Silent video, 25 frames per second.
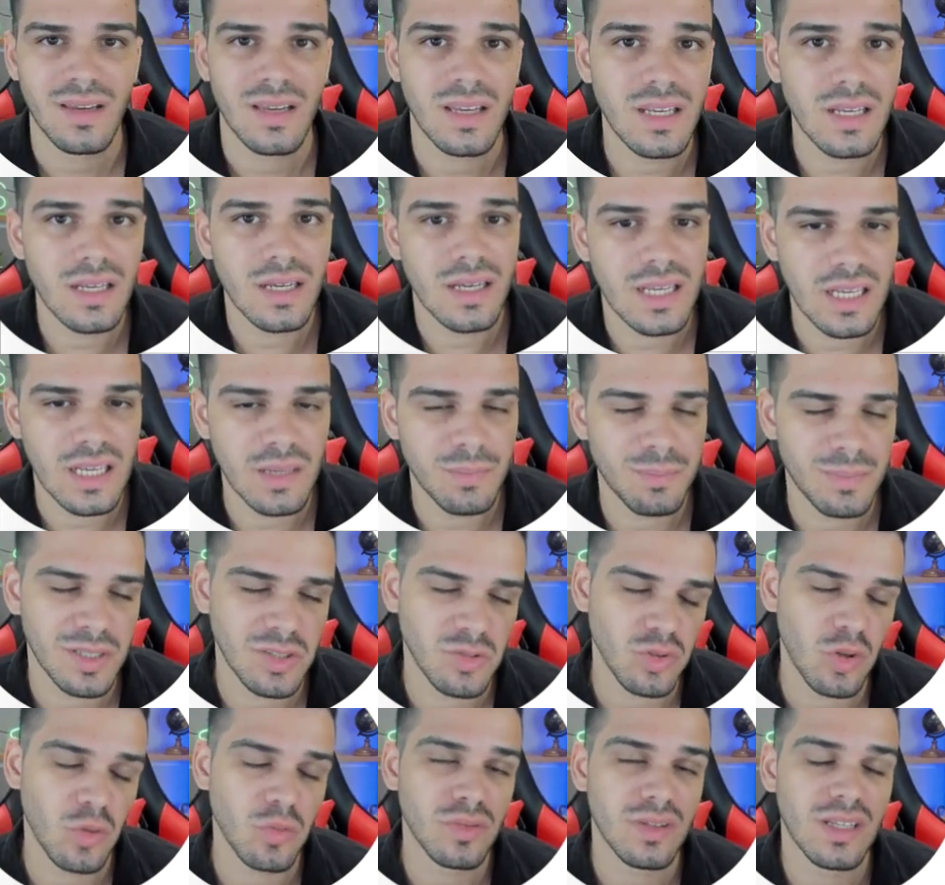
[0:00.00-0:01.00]
E aqui,
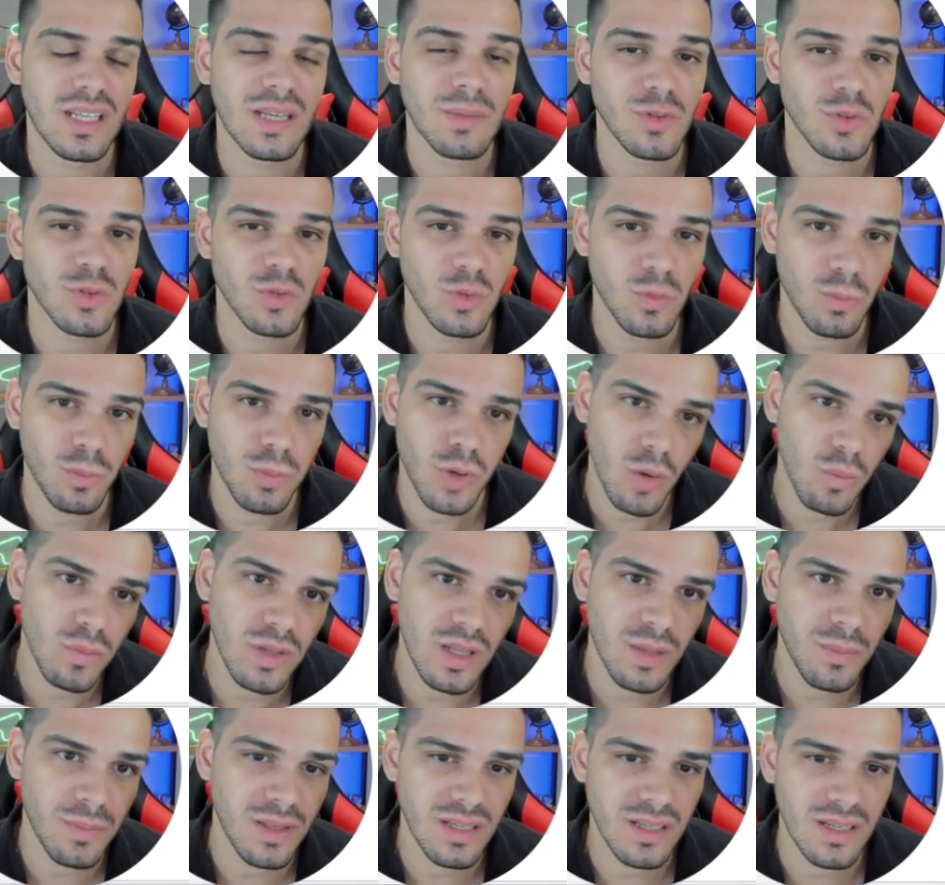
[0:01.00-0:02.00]
pessoal, temos um
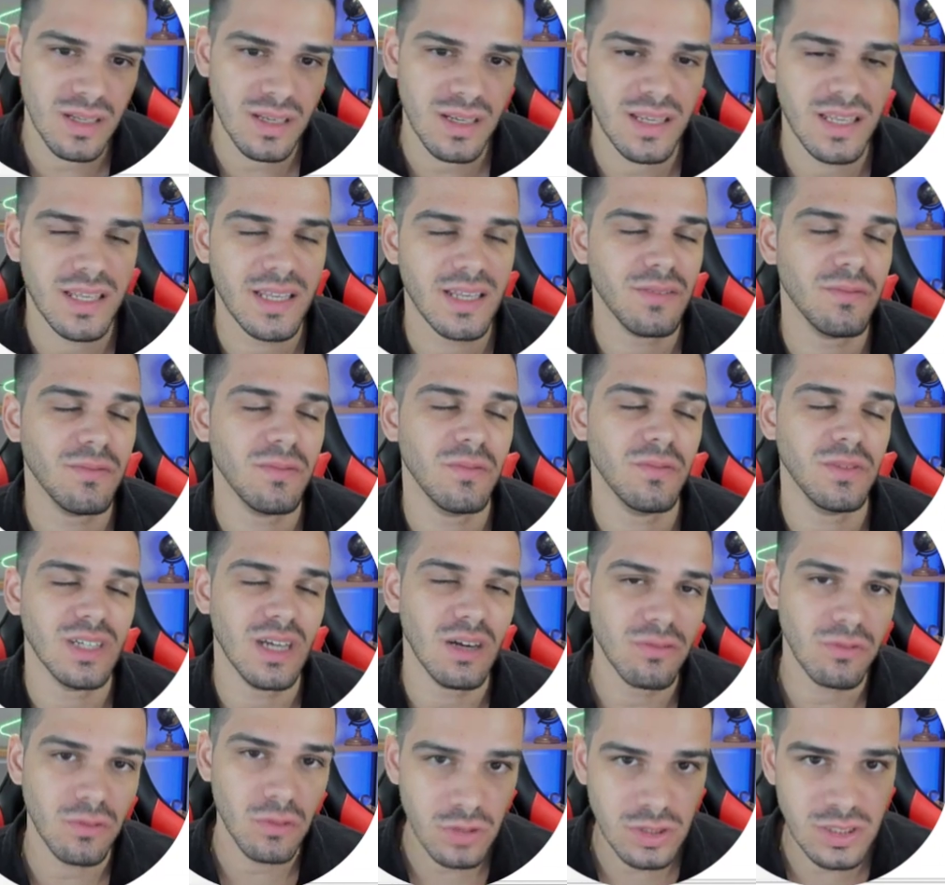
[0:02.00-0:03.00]
probleminha que
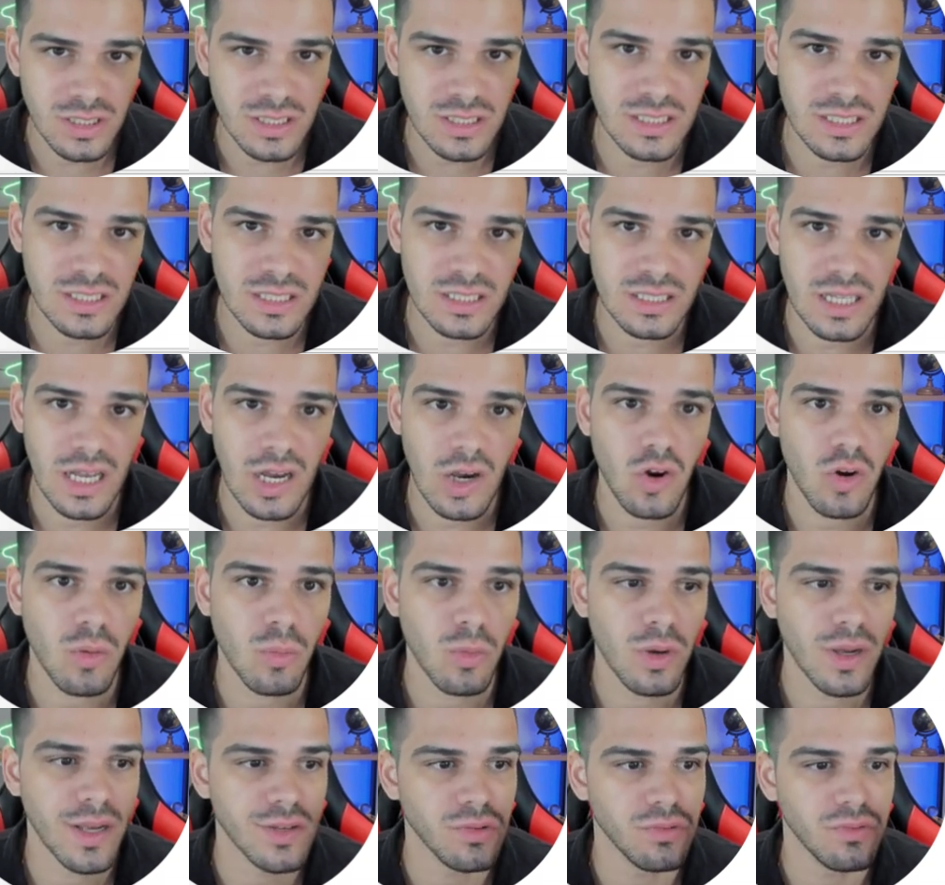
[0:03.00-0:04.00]
já vou te ensinar
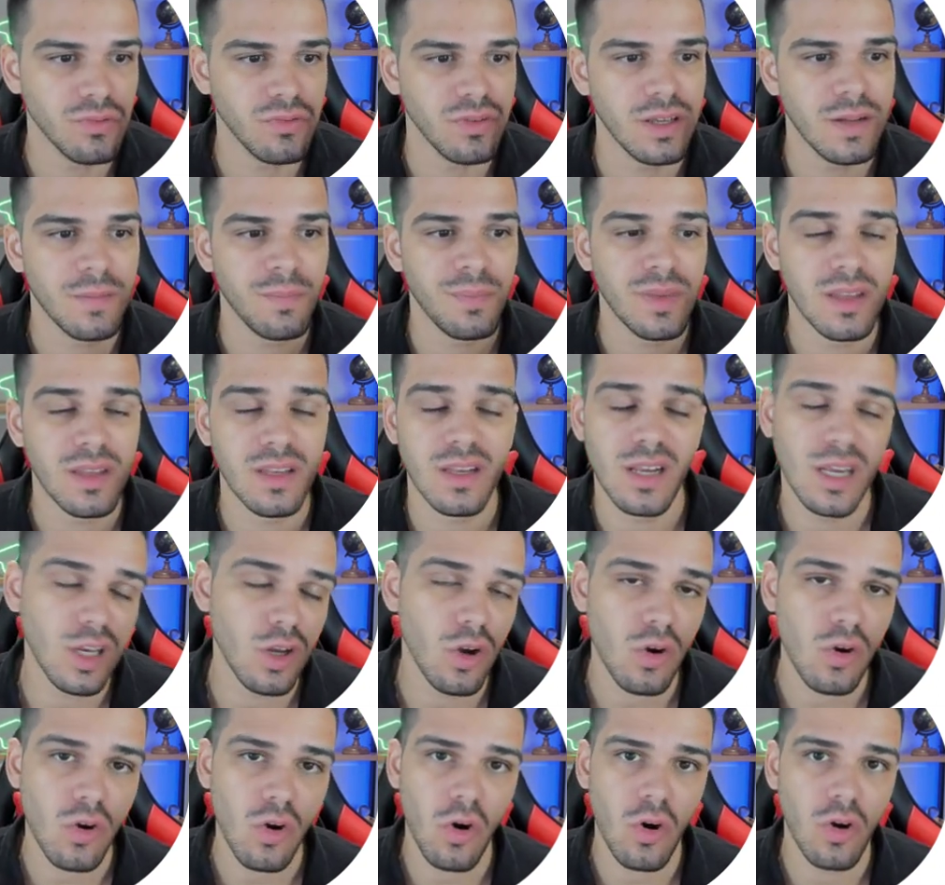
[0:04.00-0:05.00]
como resolver. Ele
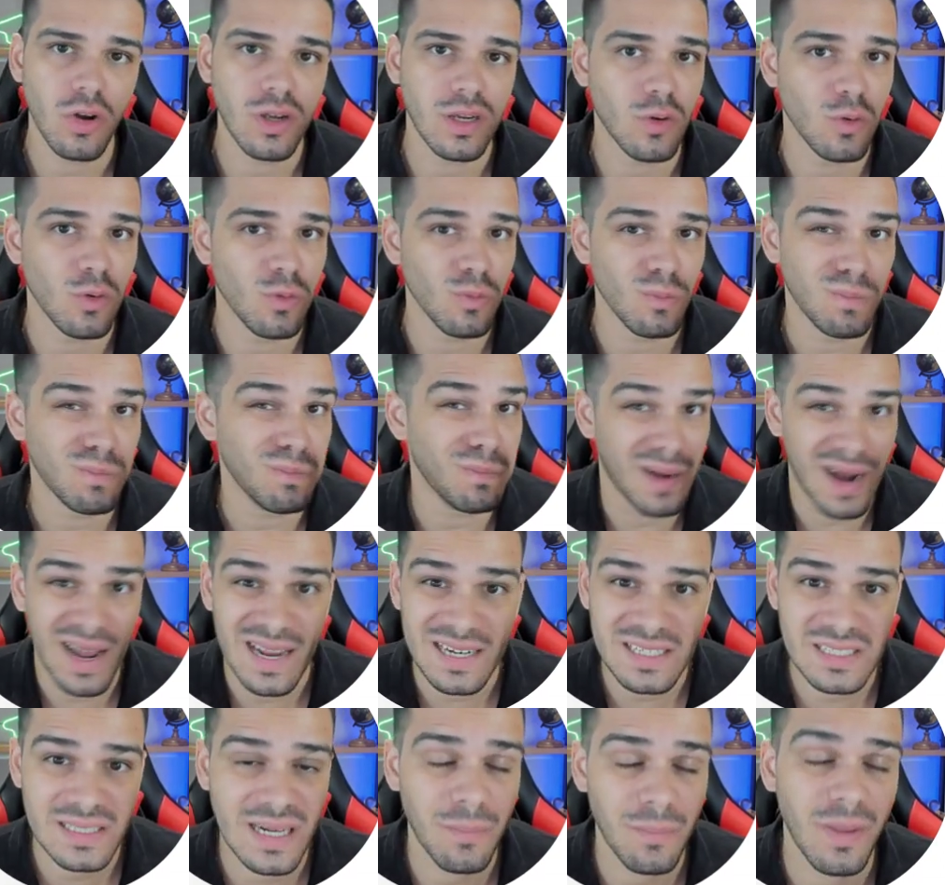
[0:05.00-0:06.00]
ocorre com
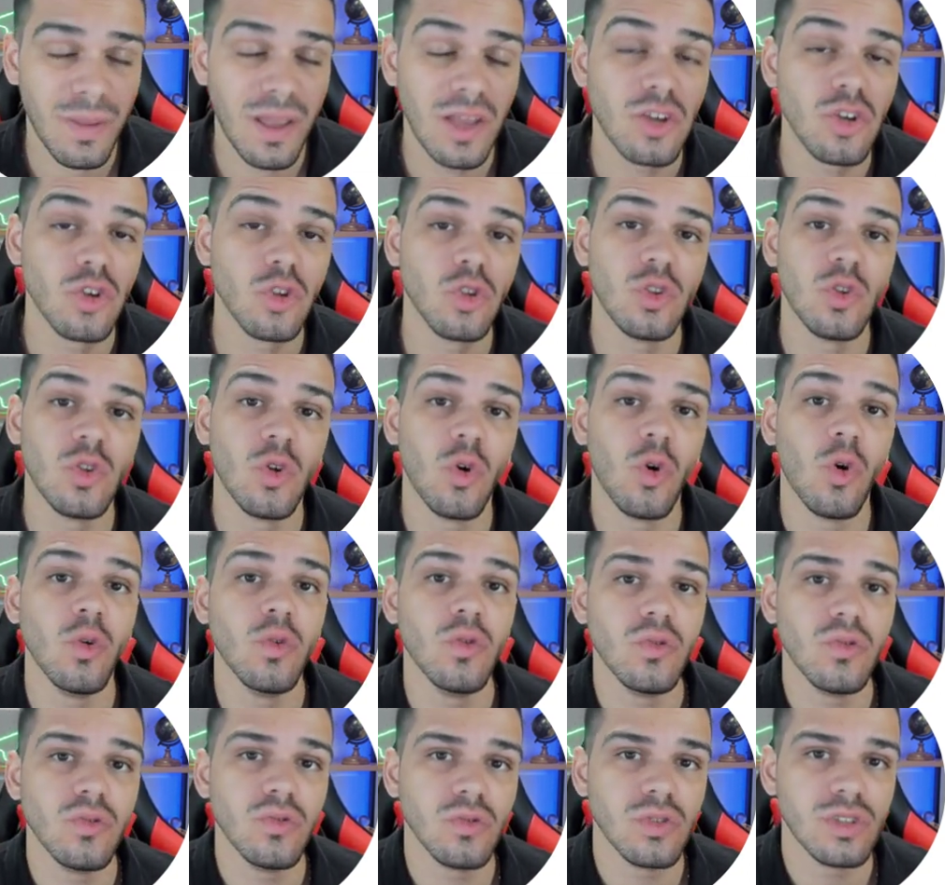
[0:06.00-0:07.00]
praticamente
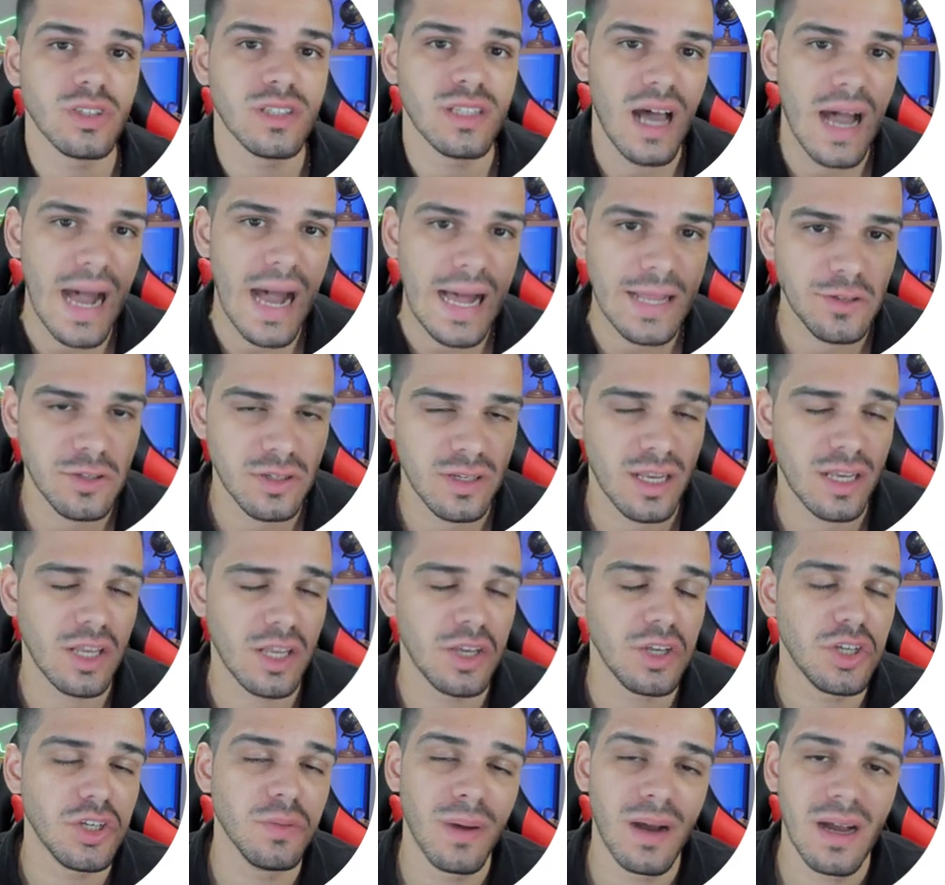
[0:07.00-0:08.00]
todos os dados que a
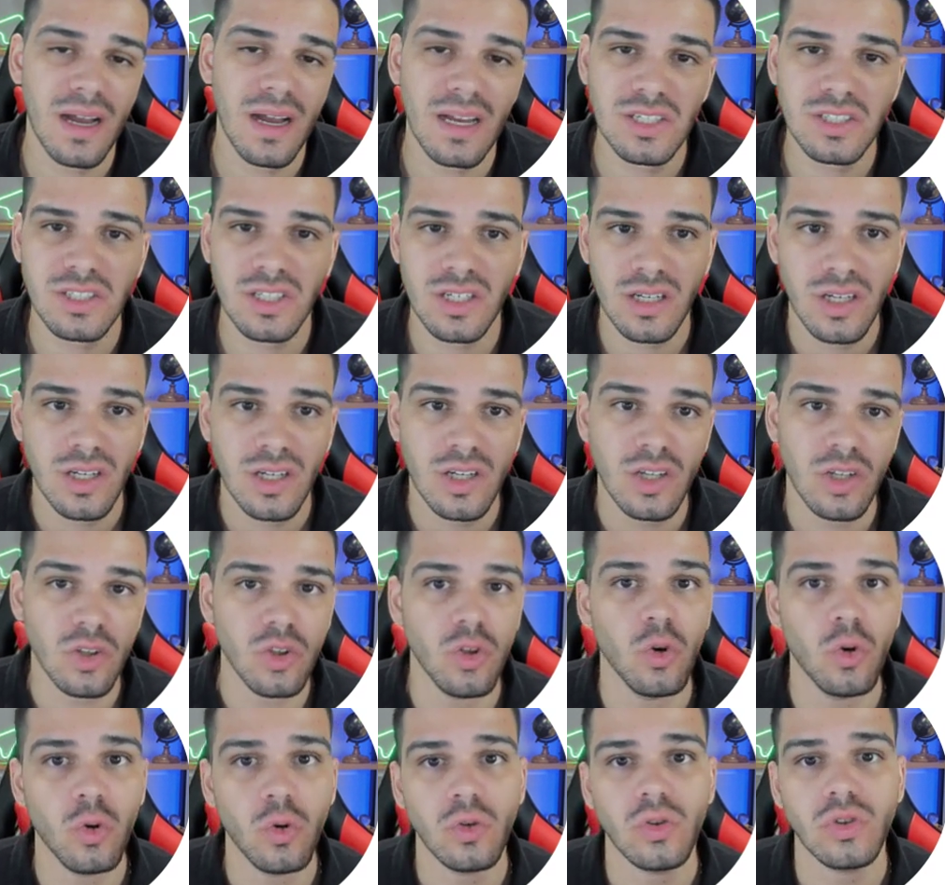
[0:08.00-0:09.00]
gente baixa
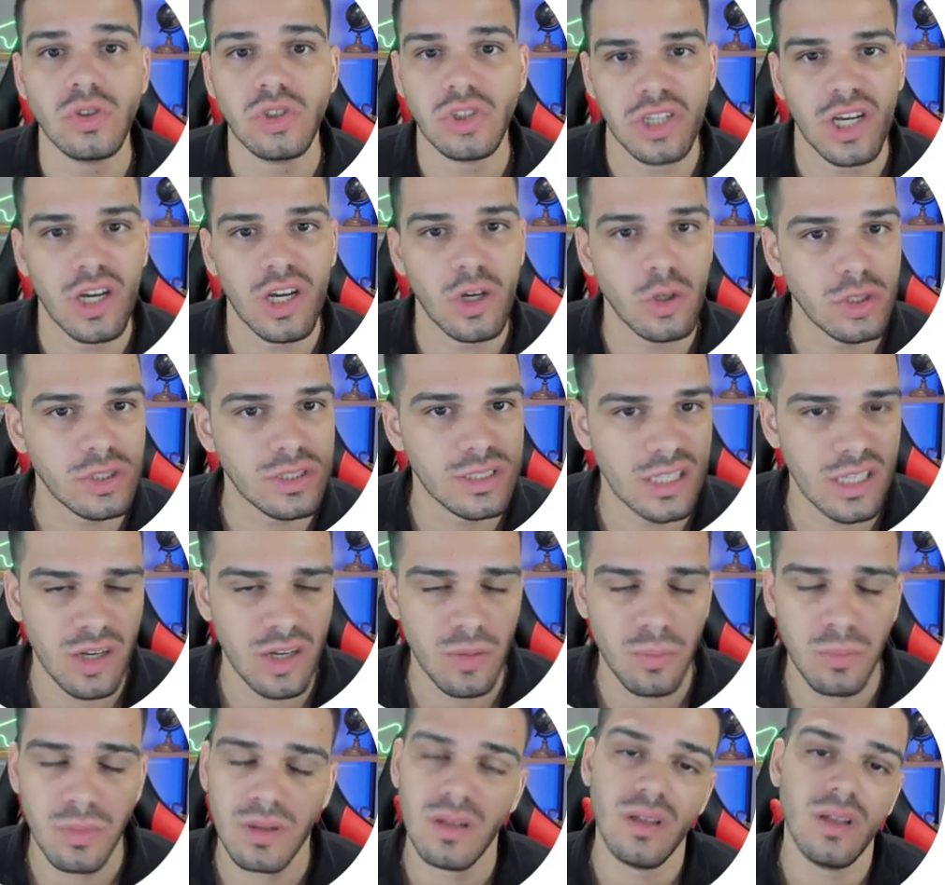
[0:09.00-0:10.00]
do
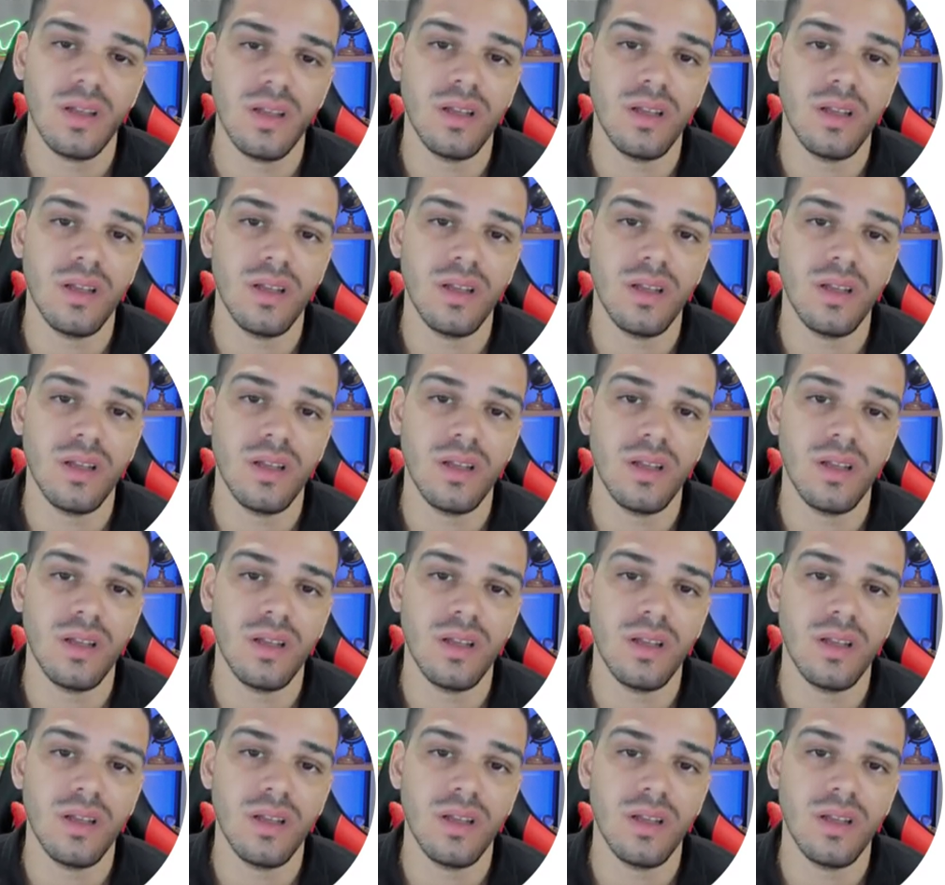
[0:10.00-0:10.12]
GeoSampa.